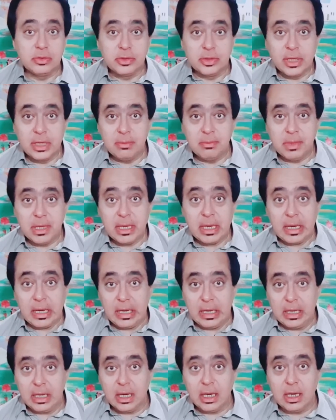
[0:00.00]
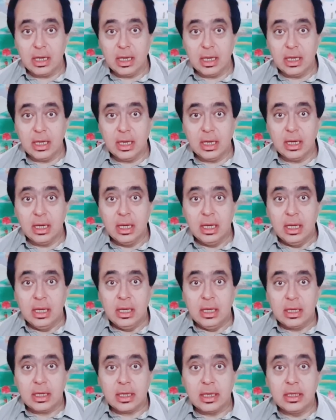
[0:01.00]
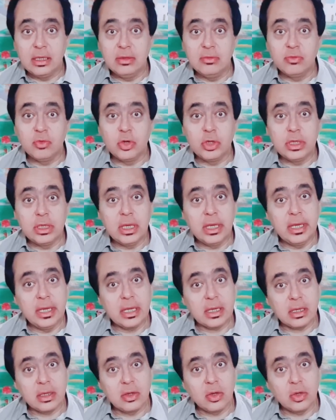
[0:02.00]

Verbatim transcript: दिल में ख्याल आया कहीं वही एक